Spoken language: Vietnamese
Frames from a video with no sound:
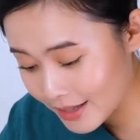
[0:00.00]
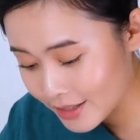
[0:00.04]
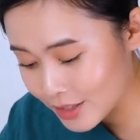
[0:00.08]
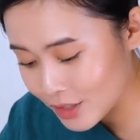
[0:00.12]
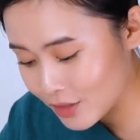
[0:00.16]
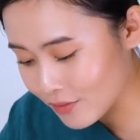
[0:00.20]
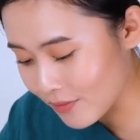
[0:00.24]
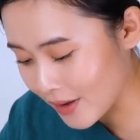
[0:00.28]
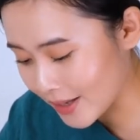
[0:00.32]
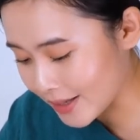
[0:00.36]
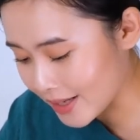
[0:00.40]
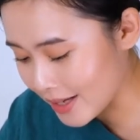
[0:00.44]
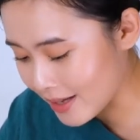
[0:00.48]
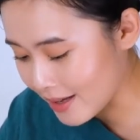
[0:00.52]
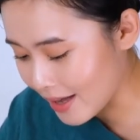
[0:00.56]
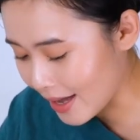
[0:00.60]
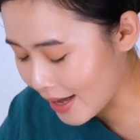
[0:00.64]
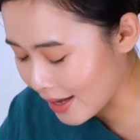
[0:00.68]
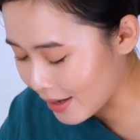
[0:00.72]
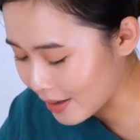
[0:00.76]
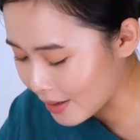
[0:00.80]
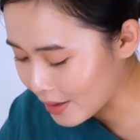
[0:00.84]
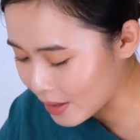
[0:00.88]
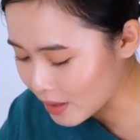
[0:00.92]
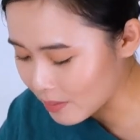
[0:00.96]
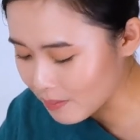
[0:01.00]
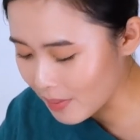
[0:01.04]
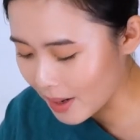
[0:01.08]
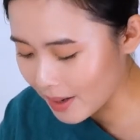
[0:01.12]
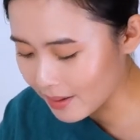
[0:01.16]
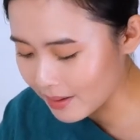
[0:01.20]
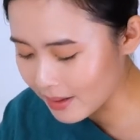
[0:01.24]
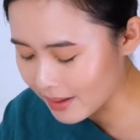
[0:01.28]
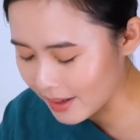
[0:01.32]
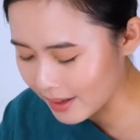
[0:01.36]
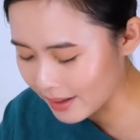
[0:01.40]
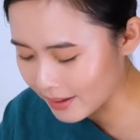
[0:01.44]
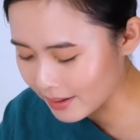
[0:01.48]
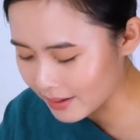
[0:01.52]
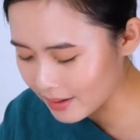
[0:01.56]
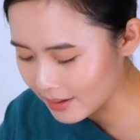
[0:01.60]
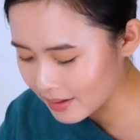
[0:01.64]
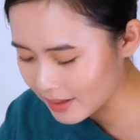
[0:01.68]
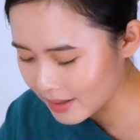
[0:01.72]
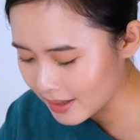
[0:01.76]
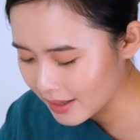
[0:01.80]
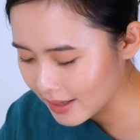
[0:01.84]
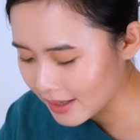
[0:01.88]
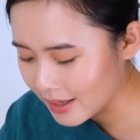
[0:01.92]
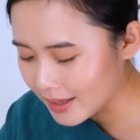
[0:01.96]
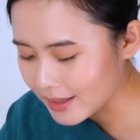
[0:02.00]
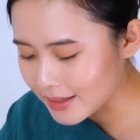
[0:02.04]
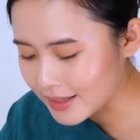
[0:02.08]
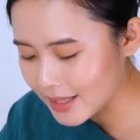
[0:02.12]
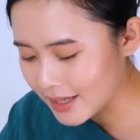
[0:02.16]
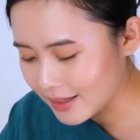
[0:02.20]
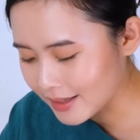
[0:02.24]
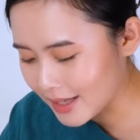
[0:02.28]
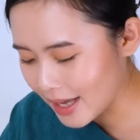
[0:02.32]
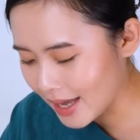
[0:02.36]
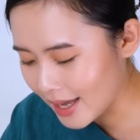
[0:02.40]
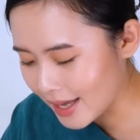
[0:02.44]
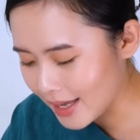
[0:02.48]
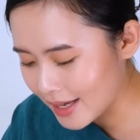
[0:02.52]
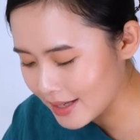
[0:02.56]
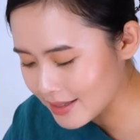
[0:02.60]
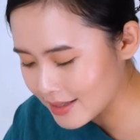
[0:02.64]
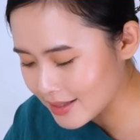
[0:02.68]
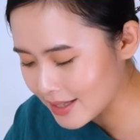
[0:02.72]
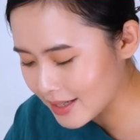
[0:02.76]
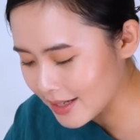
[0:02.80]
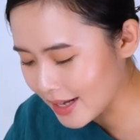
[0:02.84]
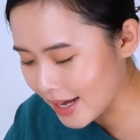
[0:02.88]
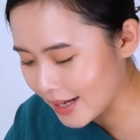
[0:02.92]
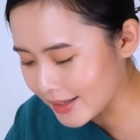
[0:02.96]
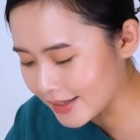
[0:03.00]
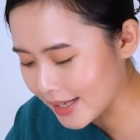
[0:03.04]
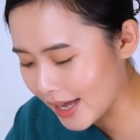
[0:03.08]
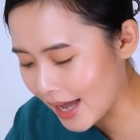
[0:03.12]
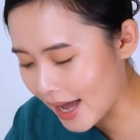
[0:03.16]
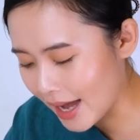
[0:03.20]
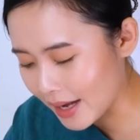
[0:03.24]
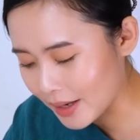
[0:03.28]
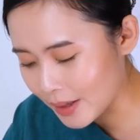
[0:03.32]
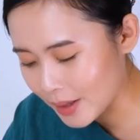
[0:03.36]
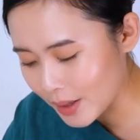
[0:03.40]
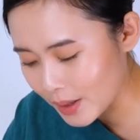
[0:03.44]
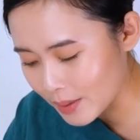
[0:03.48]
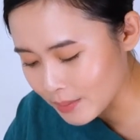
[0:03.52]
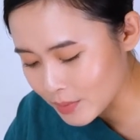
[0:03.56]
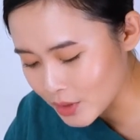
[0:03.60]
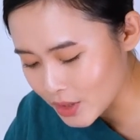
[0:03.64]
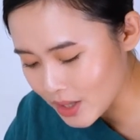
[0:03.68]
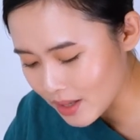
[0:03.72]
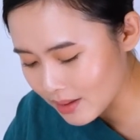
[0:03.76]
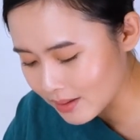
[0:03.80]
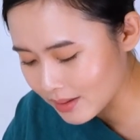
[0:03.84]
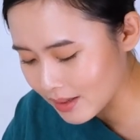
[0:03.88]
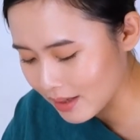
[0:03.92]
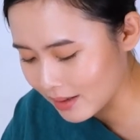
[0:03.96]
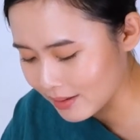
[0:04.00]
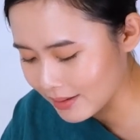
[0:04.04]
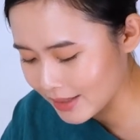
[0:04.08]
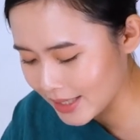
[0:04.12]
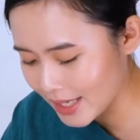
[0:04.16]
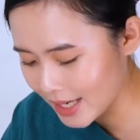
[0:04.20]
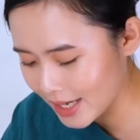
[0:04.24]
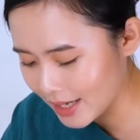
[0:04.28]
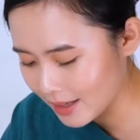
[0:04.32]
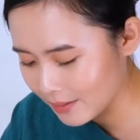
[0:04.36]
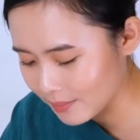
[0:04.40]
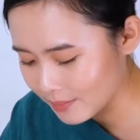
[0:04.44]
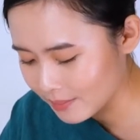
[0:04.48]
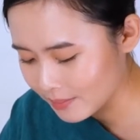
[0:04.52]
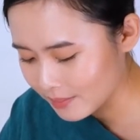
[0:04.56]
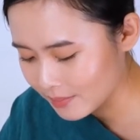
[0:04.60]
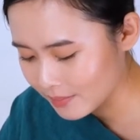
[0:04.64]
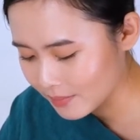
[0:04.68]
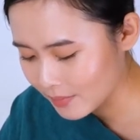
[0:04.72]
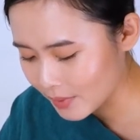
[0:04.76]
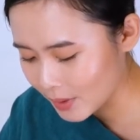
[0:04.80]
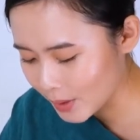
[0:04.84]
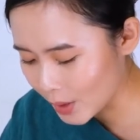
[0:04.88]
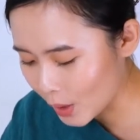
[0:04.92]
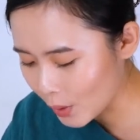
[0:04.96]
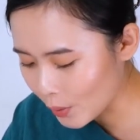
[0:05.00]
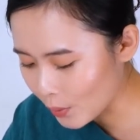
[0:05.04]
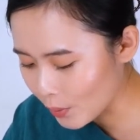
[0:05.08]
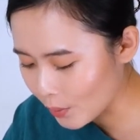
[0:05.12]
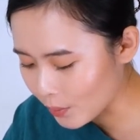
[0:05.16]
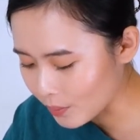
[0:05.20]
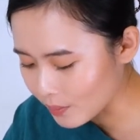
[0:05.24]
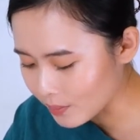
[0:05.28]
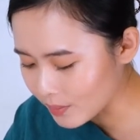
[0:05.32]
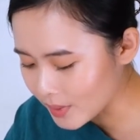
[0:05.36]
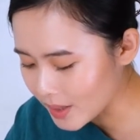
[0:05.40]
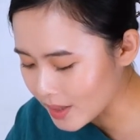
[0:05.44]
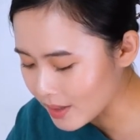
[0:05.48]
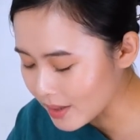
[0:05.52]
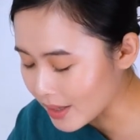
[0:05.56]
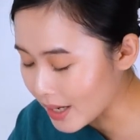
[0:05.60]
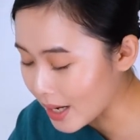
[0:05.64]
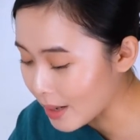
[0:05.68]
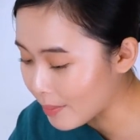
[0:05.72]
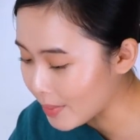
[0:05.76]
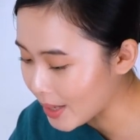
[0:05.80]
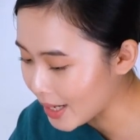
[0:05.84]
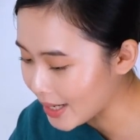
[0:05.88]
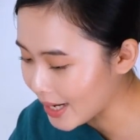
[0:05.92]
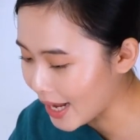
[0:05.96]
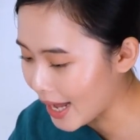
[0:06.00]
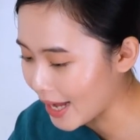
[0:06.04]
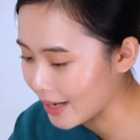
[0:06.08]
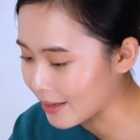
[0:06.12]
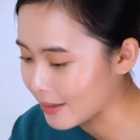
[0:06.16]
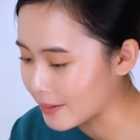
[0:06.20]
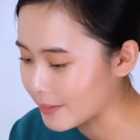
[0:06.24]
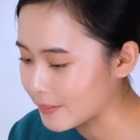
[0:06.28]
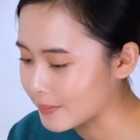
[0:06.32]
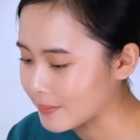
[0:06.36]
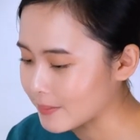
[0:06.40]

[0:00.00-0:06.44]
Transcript: Svatika hơi bỡ ngỡ, nhưng thấy Siddhartha ăn cơm rất tự nhiên, nó cũng đưa cơm lên ăn.